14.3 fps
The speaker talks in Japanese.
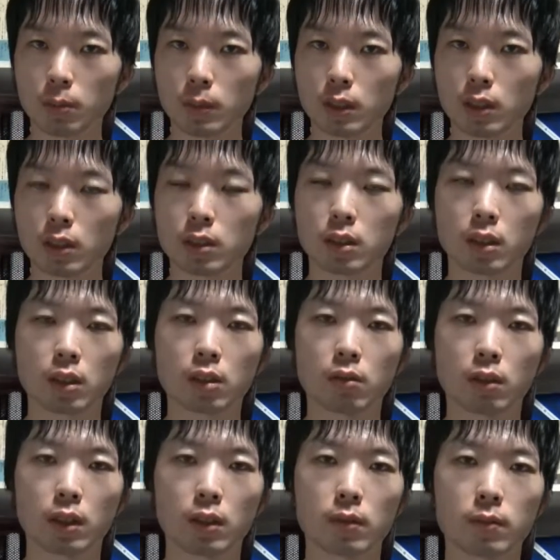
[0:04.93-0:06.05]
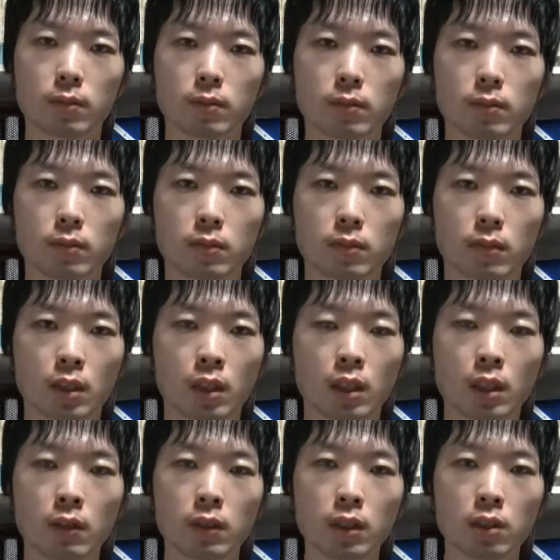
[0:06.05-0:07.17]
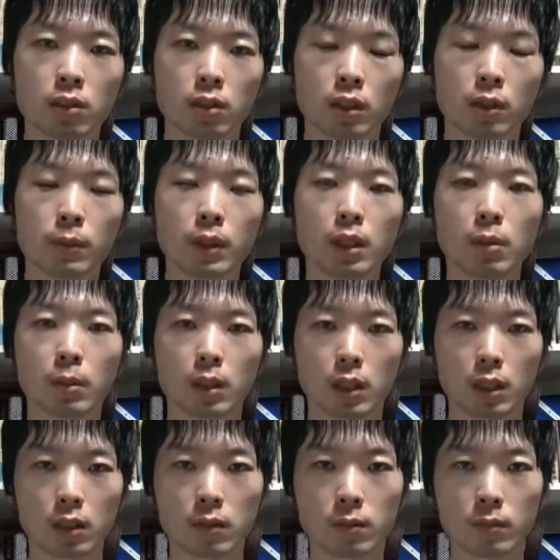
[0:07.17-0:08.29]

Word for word: 今では1000円超え。値段は約2倍にまで。